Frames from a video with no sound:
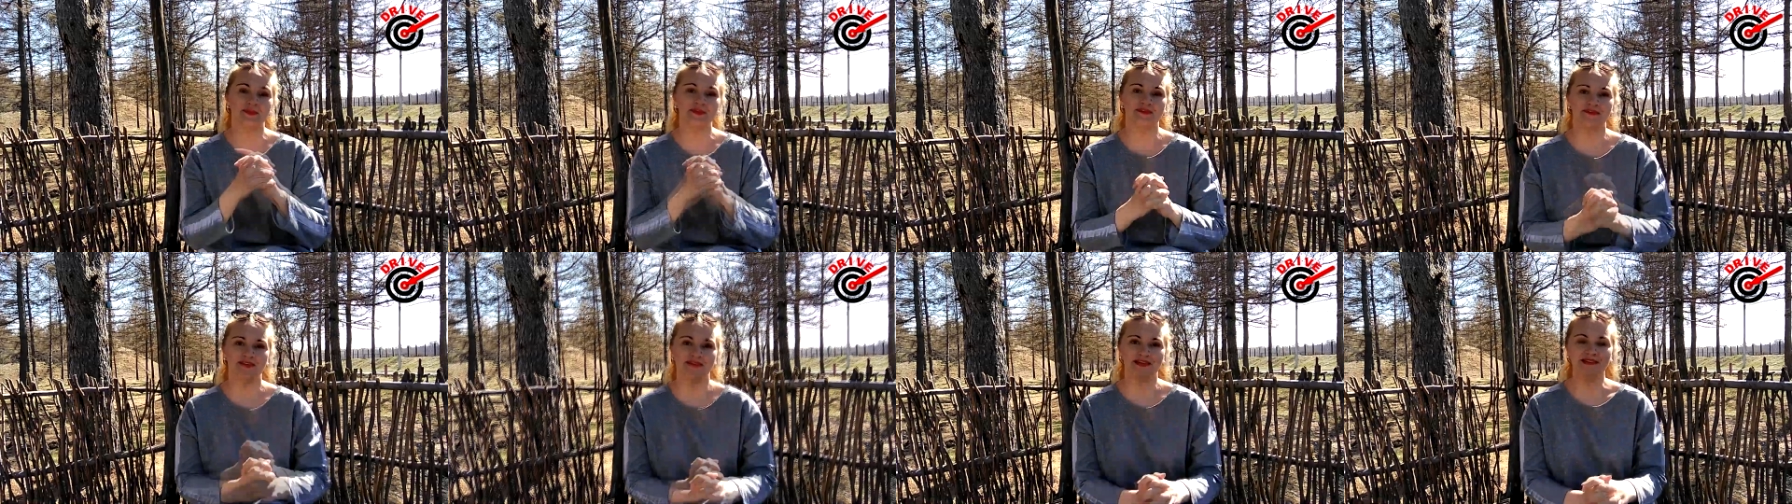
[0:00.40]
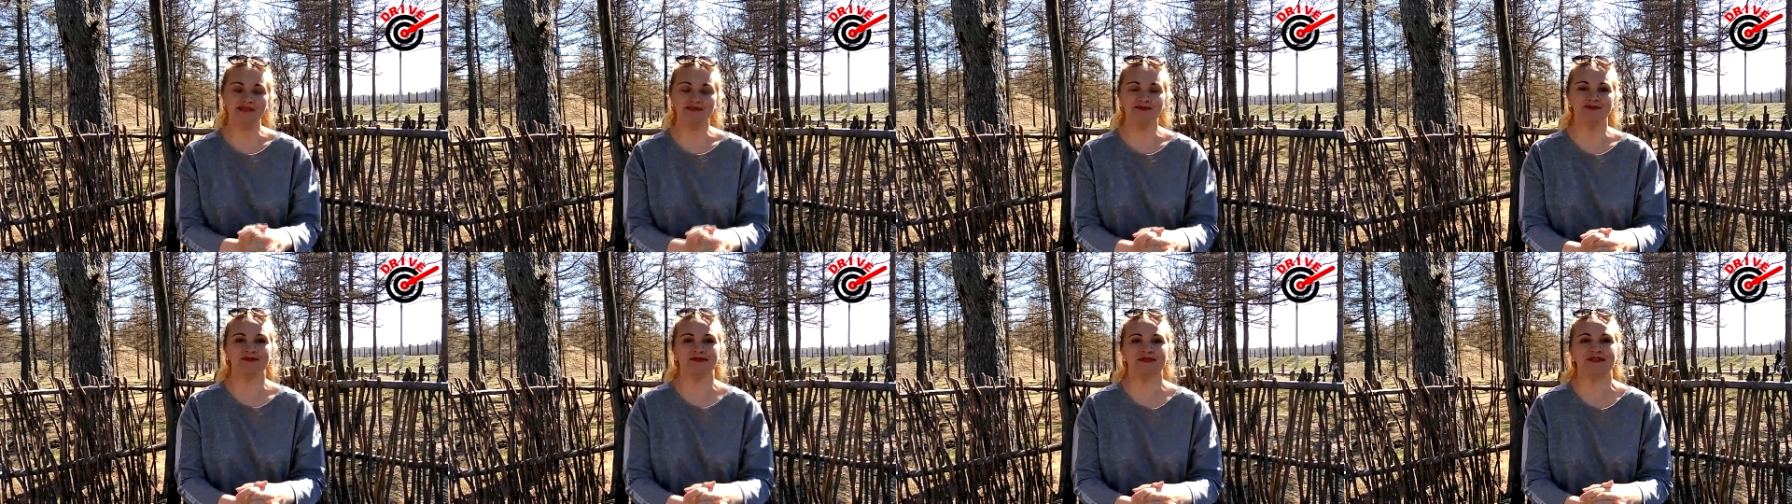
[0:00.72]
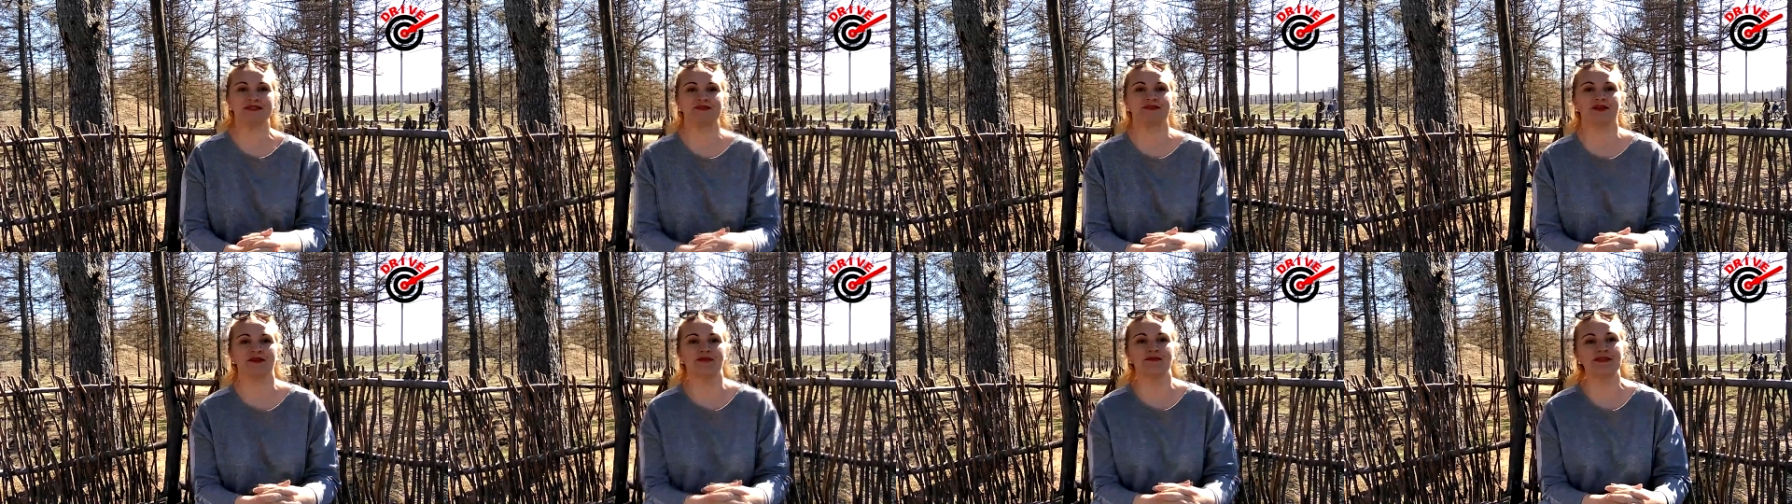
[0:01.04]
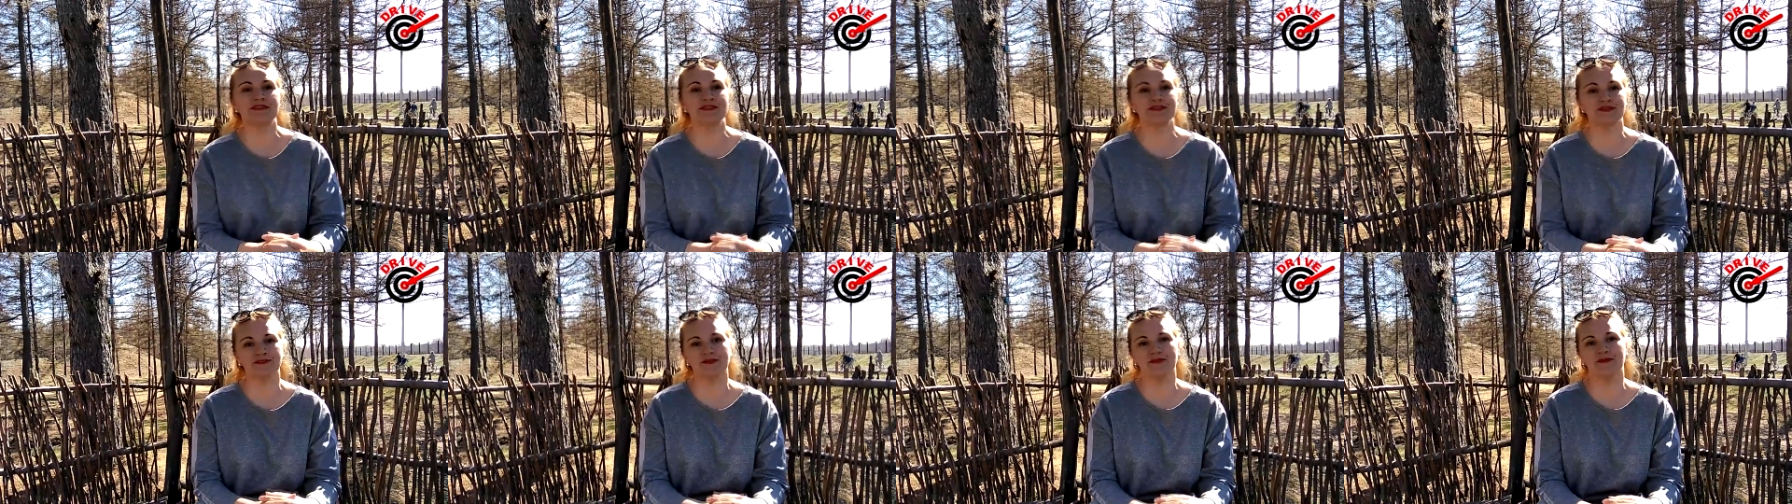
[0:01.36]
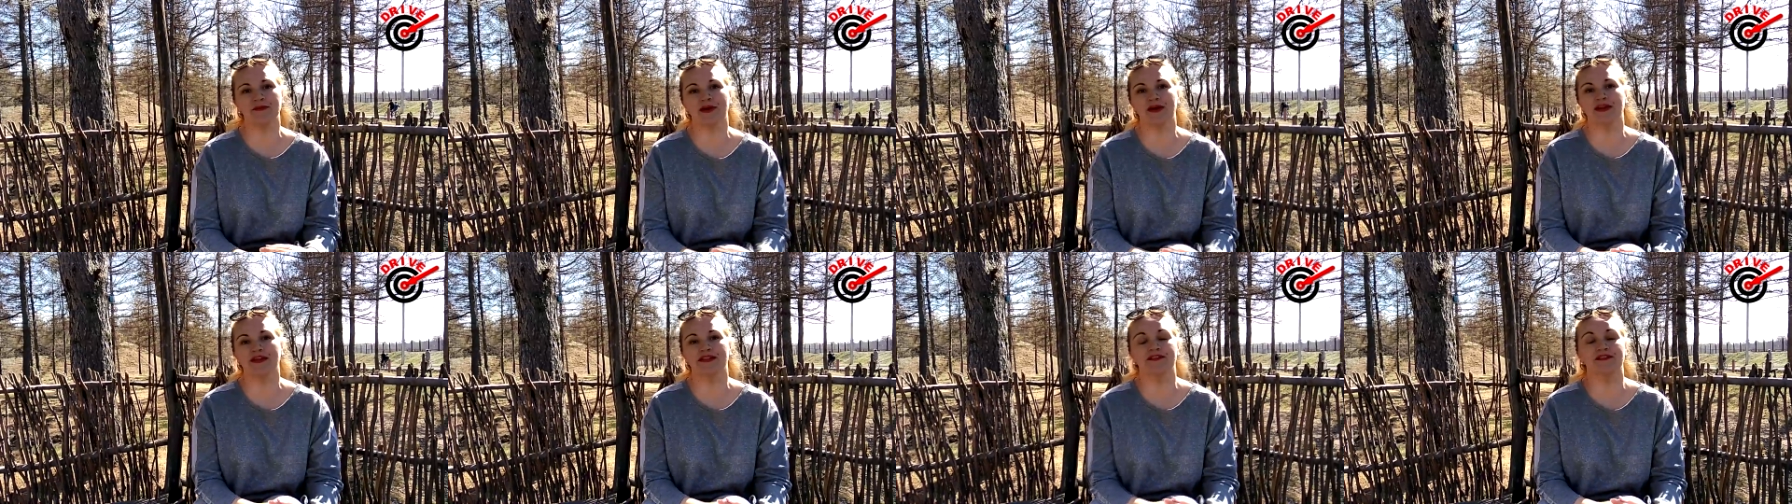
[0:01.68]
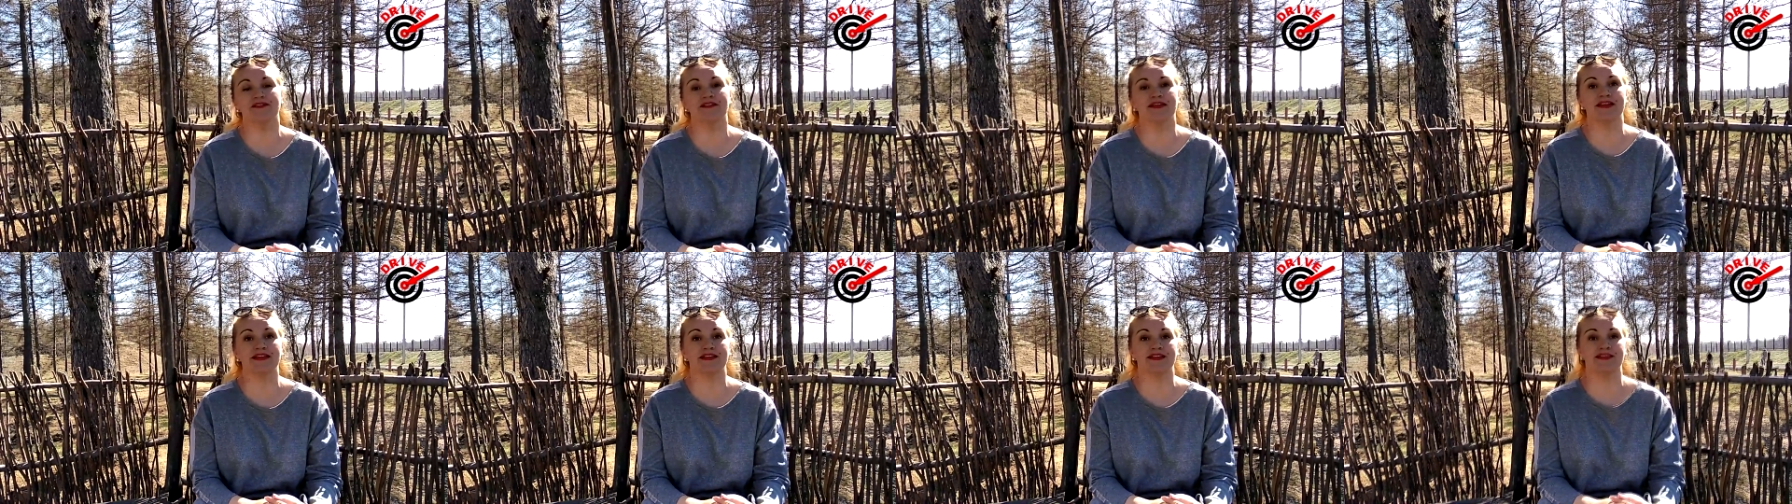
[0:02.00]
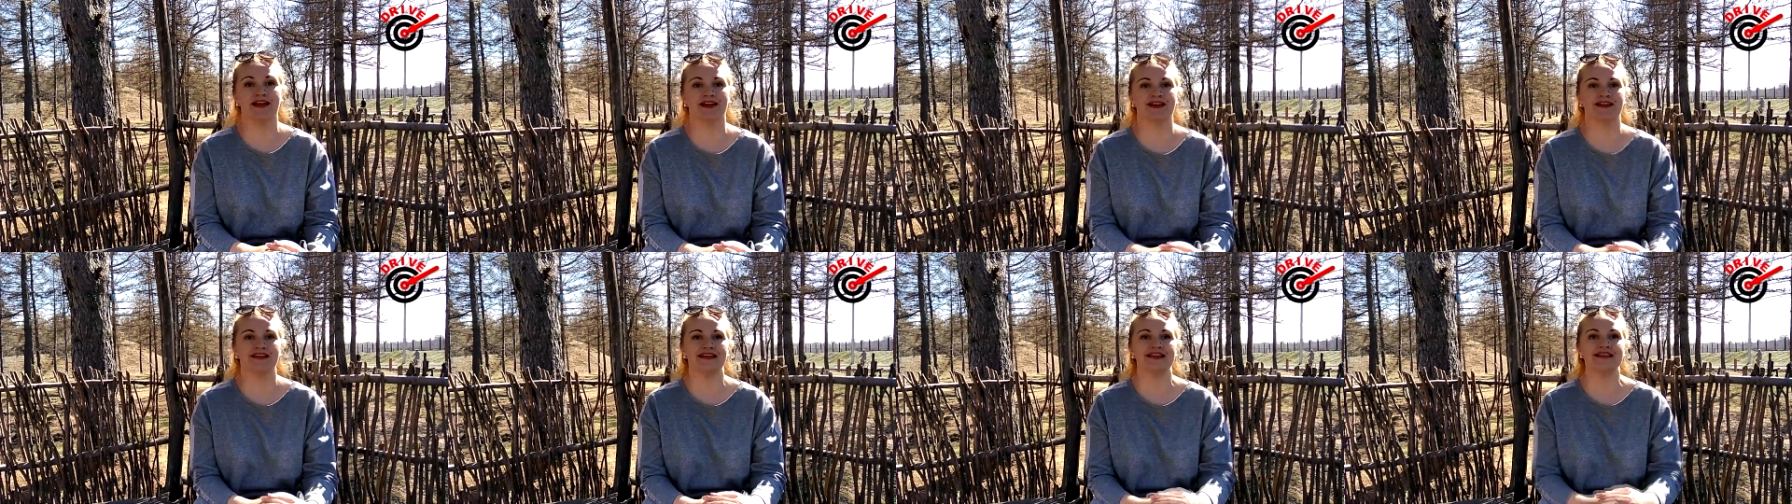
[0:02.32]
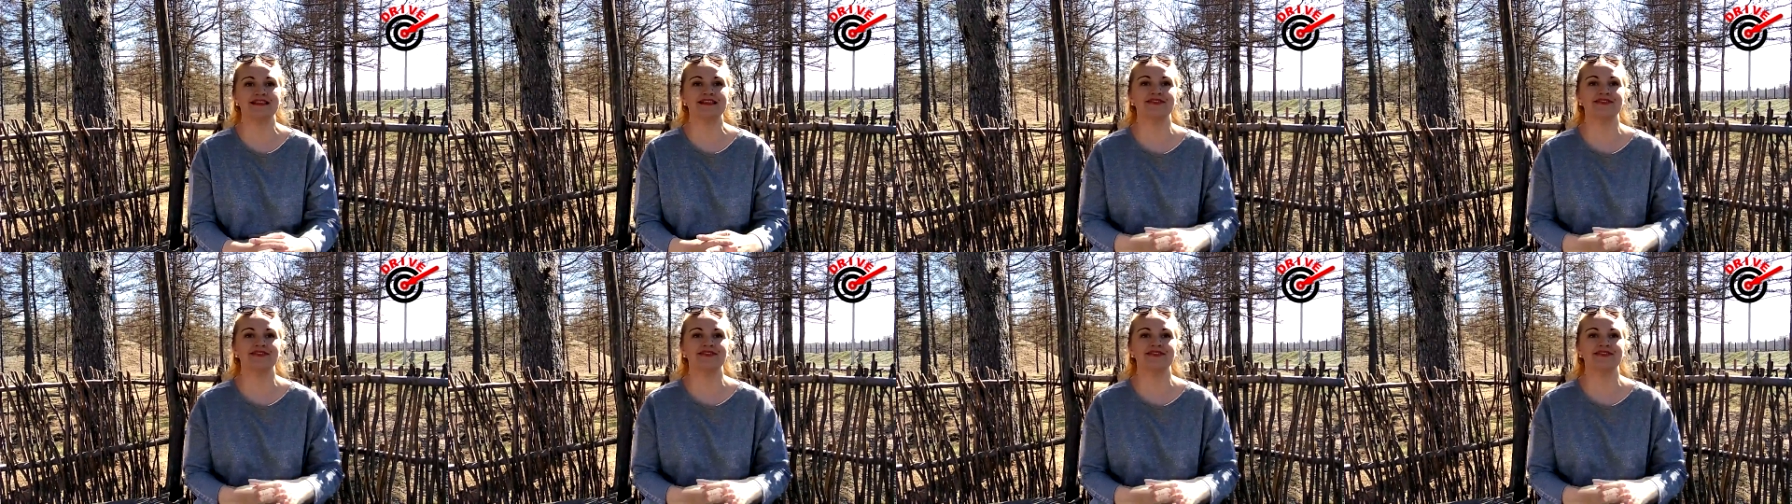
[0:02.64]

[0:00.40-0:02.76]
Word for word: Привет! С вами снова Баринова Инна.